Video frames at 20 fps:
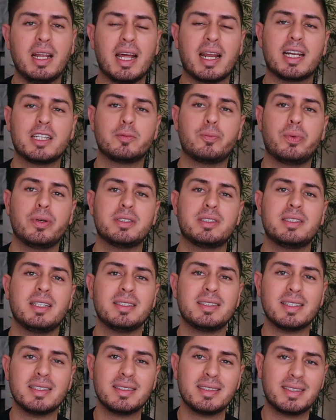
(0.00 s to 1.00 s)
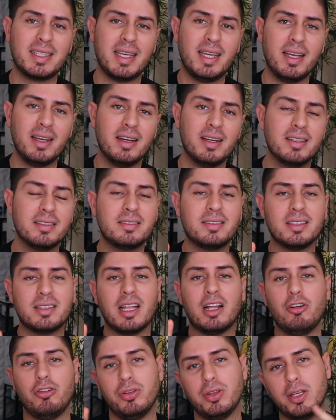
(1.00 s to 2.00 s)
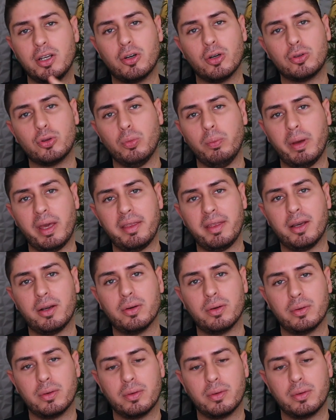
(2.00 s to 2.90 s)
La respuesta es sí si te lo indicó tu médico,